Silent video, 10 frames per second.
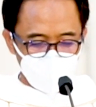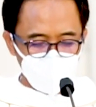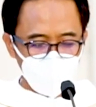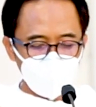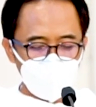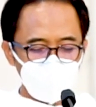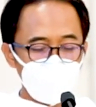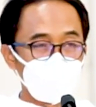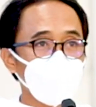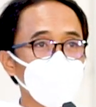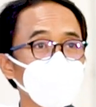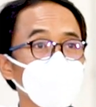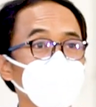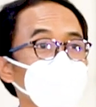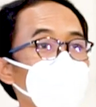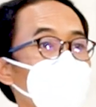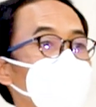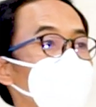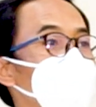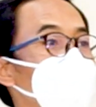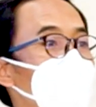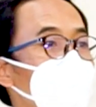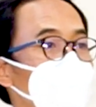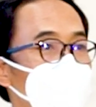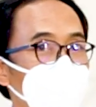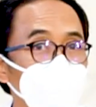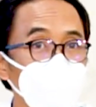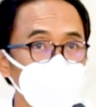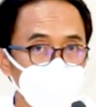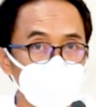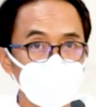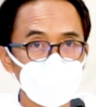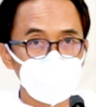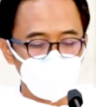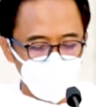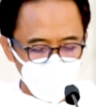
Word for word: menggambarkan saat-saat genting itu.